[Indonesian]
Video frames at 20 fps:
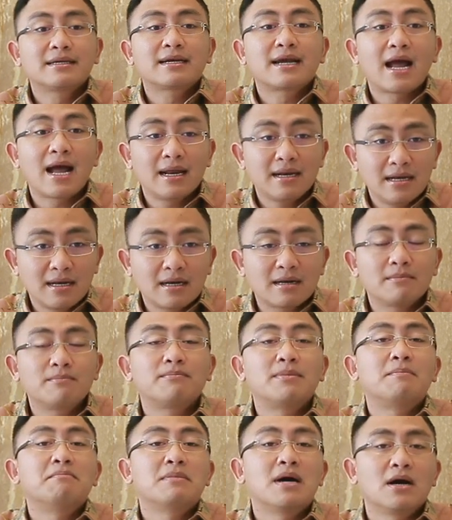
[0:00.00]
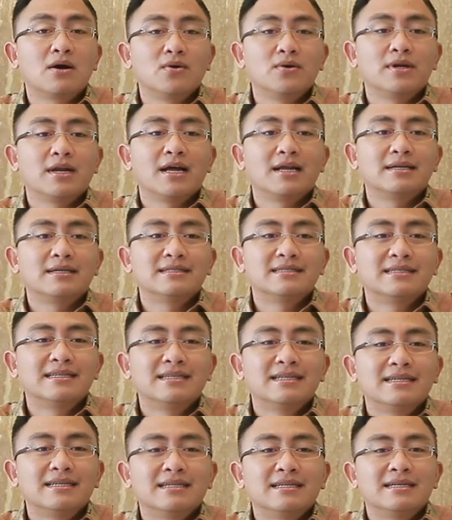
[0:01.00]
kader pembangunan.
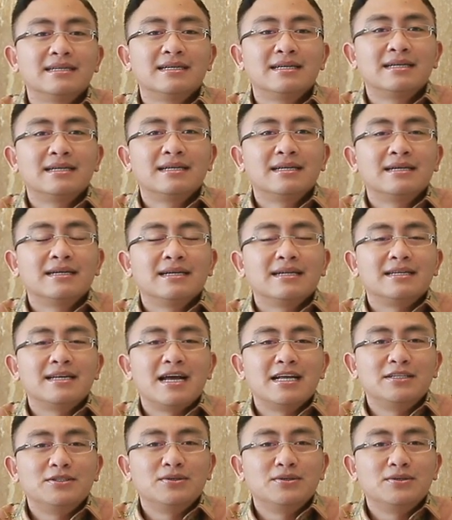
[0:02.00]
Dan